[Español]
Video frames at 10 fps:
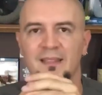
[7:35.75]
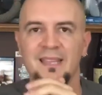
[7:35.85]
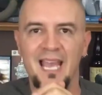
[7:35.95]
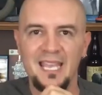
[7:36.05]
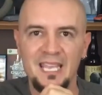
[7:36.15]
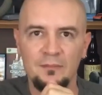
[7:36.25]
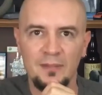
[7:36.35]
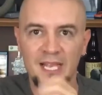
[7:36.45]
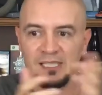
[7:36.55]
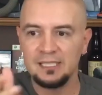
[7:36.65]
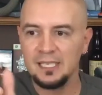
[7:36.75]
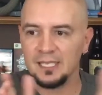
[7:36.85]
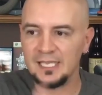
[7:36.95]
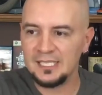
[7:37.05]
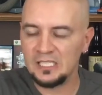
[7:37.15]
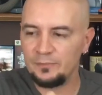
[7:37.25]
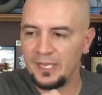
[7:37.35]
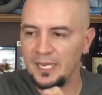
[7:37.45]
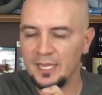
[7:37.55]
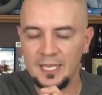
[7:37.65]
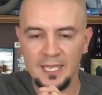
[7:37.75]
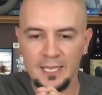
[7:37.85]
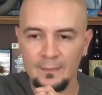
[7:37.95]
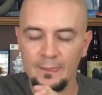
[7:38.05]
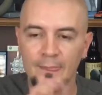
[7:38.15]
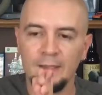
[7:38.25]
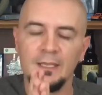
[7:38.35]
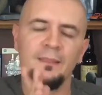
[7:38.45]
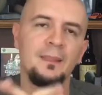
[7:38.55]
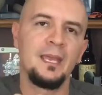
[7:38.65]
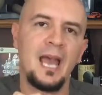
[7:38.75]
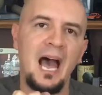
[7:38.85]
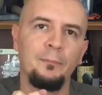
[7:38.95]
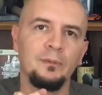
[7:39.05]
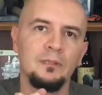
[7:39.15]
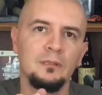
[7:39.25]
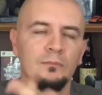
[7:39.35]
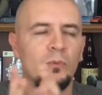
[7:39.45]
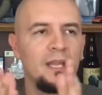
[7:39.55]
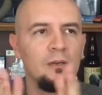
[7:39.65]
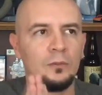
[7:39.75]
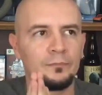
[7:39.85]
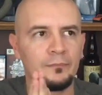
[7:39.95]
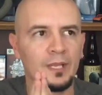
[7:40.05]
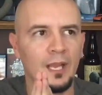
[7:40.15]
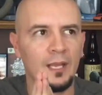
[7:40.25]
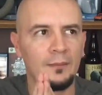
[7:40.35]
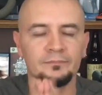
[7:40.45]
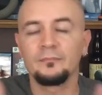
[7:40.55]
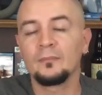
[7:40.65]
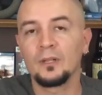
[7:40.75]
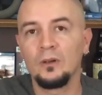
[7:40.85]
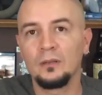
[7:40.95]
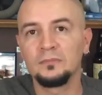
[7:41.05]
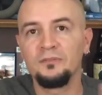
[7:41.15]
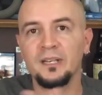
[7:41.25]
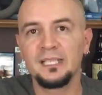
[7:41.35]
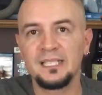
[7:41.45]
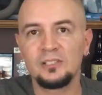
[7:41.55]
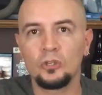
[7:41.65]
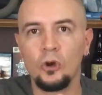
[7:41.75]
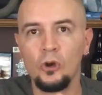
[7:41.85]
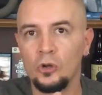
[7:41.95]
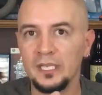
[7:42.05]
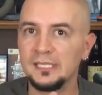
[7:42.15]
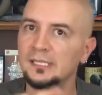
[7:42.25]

De ahí en más, eh, ¿qué se espera de, Apple? Bueno, ah, diferentes colores.